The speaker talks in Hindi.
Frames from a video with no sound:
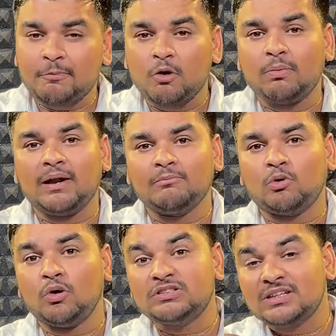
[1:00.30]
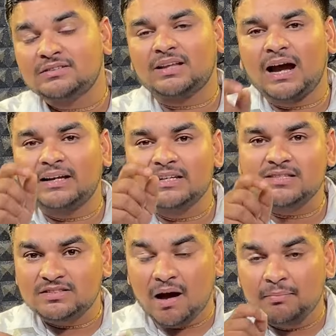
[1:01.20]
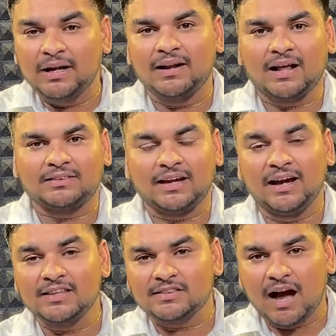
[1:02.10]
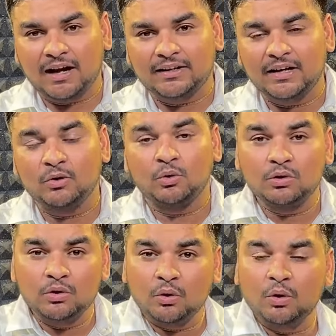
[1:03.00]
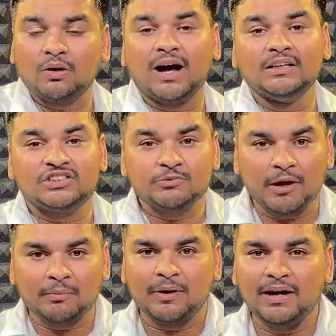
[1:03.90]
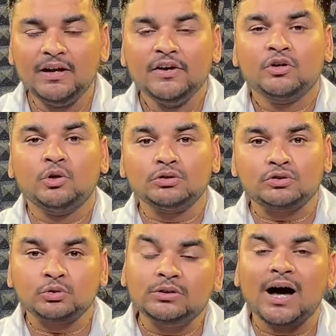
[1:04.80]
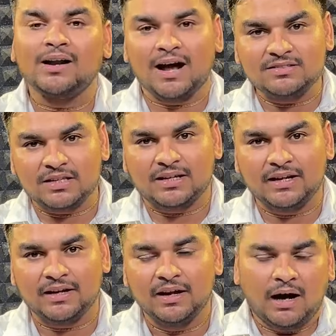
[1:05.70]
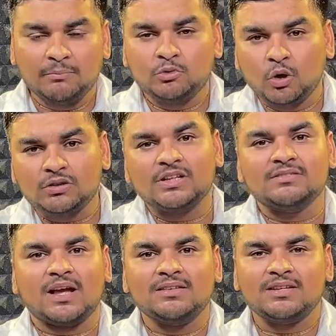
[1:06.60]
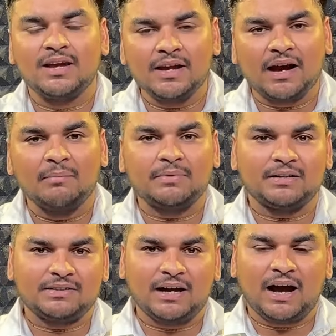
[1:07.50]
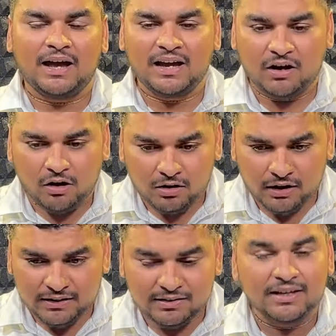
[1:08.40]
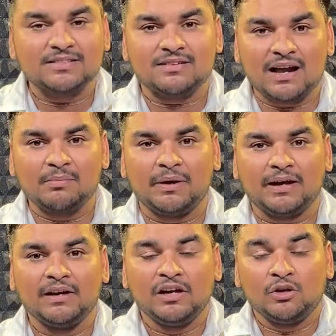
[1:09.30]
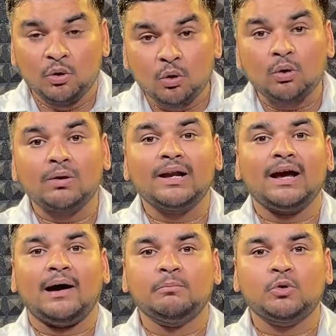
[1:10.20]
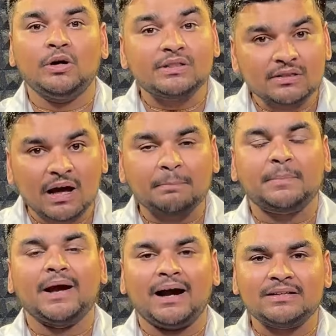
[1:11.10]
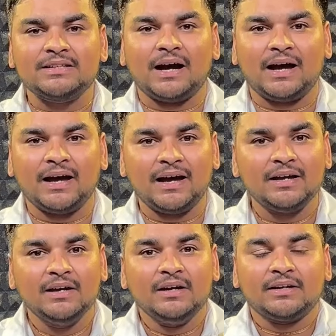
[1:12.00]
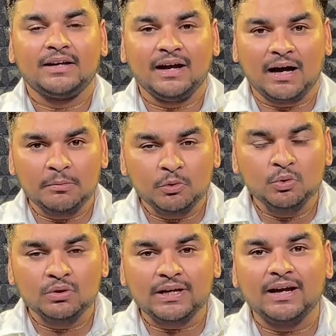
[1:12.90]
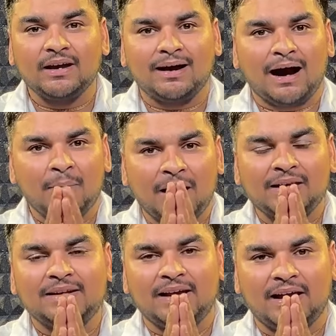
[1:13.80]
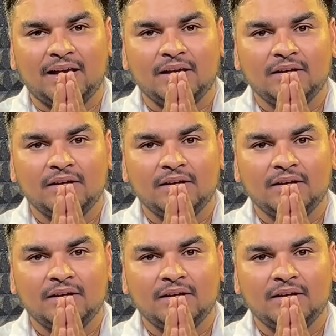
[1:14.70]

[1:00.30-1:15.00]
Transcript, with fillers: प्रॉब्लम को जनता के सामने लाते हैं ताकि उन लोगों का जीवन में कुछ सुधार आ सके हम दो तीन साल से ये काम करते आए हैं और इतने साल में लोगों ने हमको इतना प्यार दिया है कि हम उनके आभारी है